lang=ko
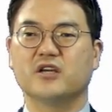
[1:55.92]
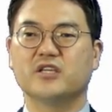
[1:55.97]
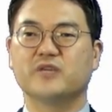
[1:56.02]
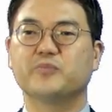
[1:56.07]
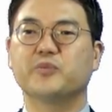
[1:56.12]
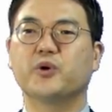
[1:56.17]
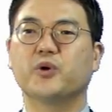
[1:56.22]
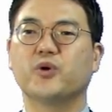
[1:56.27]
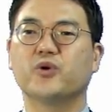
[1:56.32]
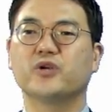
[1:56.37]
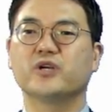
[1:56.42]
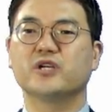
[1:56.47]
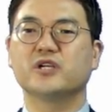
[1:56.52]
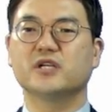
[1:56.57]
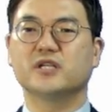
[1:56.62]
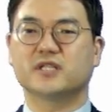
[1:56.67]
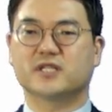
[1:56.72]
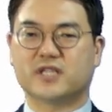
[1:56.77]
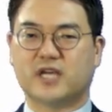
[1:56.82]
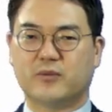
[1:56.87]
어, 이
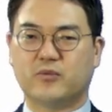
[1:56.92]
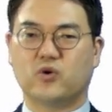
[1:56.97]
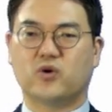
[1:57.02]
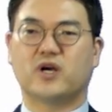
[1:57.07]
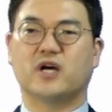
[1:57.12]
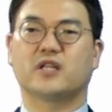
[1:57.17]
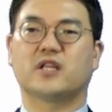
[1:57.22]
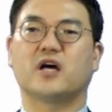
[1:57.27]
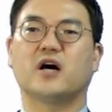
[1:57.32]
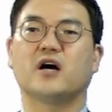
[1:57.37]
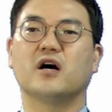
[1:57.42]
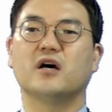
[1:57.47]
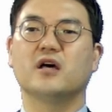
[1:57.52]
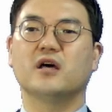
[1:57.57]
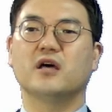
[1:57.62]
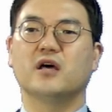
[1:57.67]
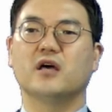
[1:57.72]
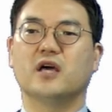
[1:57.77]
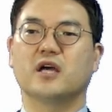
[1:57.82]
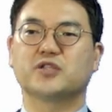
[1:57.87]
표현을 자복하다
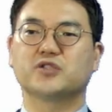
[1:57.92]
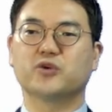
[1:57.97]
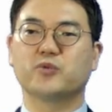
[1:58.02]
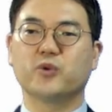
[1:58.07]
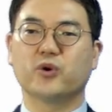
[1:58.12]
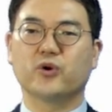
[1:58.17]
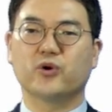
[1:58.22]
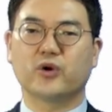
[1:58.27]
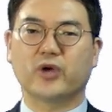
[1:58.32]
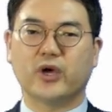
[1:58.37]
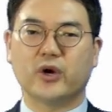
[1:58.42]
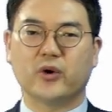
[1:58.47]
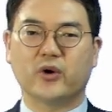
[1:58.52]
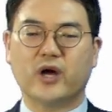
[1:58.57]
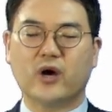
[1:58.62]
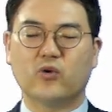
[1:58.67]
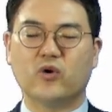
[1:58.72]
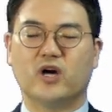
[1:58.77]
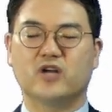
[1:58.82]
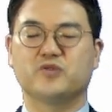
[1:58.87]

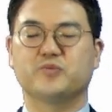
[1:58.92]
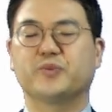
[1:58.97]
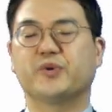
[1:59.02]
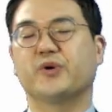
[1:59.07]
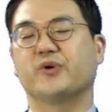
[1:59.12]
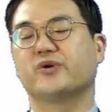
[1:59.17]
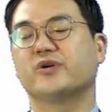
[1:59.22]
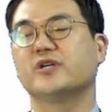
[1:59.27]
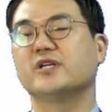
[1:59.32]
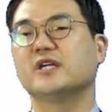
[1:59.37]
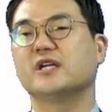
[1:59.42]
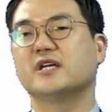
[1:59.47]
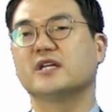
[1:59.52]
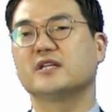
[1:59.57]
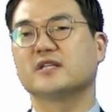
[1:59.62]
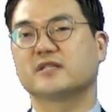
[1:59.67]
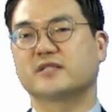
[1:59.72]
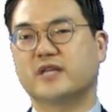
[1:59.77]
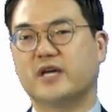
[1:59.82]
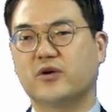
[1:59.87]
엑소몰로게오라고 하는 표현을
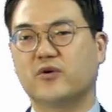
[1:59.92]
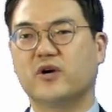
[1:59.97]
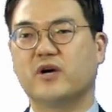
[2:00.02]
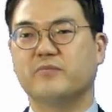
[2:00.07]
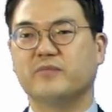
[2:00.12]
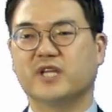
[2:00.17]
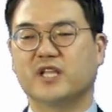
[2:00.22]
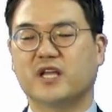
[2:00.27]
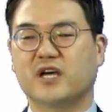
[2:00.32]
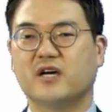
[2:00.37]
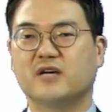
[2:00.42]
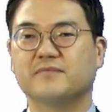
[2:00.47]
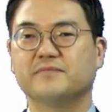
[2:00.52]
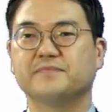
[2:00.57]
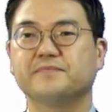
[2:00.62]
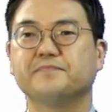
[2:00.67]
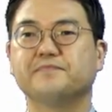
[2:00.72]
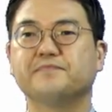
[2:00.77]
사용합니다.